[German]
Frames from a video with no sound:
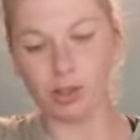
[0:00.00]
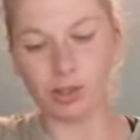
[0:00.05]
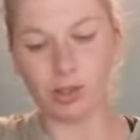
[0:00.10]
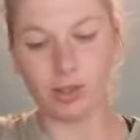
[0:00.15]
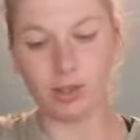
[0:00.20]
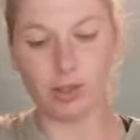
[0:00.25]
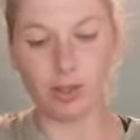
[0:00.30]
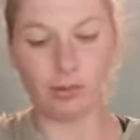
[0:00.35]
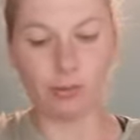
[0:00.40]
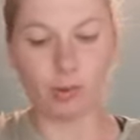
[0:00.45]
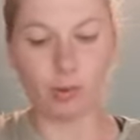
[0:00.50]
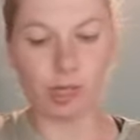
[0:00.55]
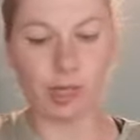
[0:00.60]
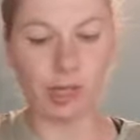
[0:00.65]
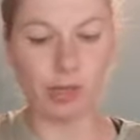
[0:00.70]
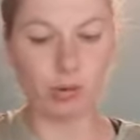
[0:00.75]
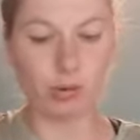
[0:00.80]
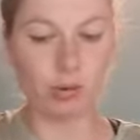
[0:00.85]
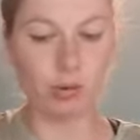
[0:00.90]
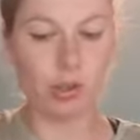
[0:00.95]
dass die
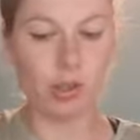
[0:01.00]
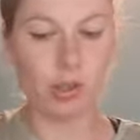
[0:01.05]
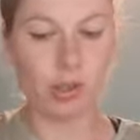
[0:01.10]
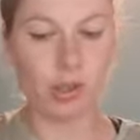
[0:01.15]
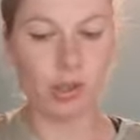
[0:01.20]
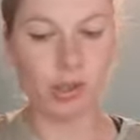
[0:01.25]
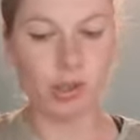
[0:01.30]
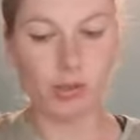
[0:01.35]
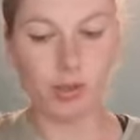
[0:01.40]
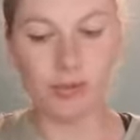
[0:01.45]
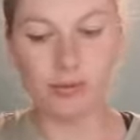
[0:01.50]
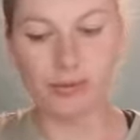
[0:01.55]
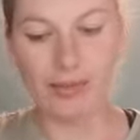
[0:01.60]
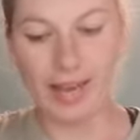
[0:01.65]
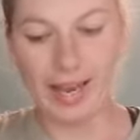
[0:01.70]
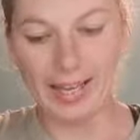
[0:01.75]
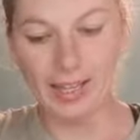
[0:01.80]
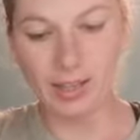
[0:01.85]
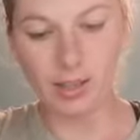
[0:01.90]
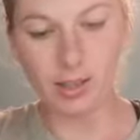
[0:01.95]
Avocado
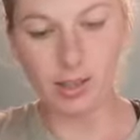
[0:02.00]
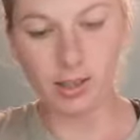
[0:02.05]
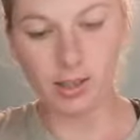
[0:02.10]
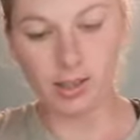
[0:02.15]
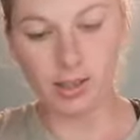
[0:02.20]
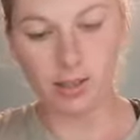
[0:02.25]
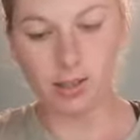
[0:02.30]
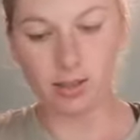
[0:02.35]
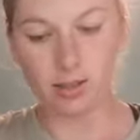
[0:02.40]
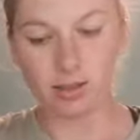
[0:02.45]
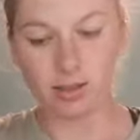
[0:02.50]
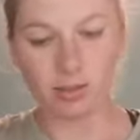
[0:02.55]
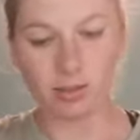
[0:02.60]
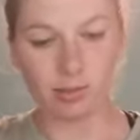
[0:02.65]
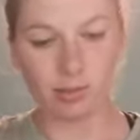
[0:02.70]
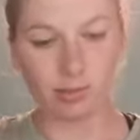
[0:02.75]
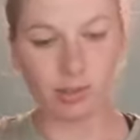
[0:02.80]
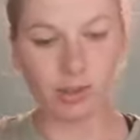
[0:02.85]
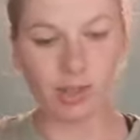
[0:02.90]
weich ist und